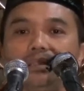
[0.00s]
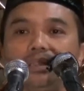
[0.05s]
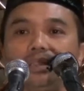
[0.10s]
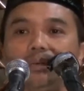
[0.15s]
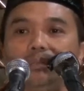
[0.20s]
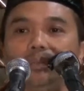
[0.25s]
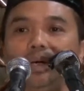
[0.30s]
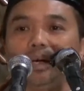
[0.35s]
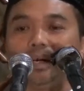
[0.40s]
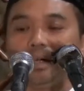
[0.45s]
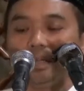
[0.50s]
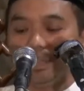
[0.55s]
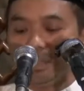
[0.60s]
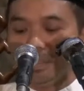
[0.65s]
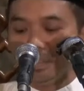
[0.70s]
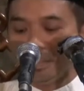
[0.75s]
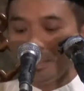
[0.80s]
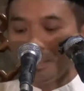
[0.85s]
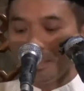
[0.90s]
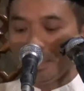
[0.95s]

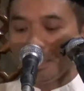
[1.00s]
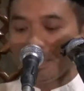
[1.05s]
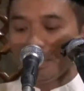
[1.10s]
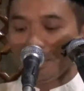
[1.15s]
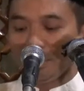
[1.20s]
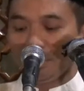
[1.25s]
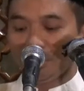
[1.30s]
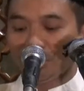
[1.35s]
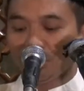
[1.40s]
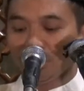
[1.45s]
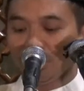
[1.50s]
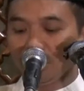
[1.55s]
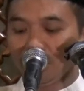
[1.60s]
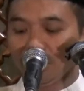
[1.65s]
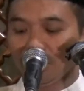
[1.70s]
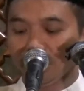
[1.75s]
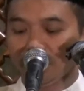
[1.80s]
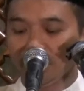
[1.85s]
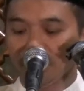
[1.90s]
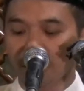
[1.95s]
Jamaah yang insya
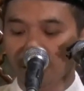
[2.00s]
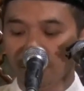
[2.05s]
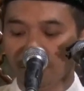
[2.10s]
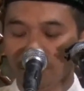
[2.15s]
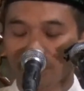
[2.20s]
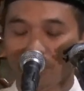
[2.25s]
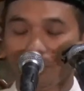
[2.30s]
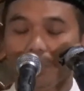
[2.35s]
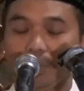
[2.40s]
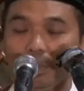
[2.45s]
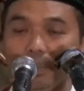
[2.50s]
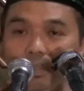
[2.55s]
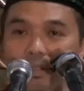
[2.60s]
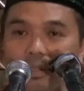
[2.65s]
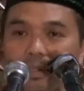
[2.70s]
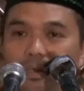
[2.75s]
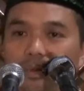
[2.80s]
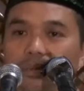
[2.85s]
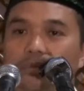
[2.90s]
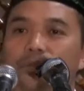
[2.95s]
Allah dirahmati oleh Allah,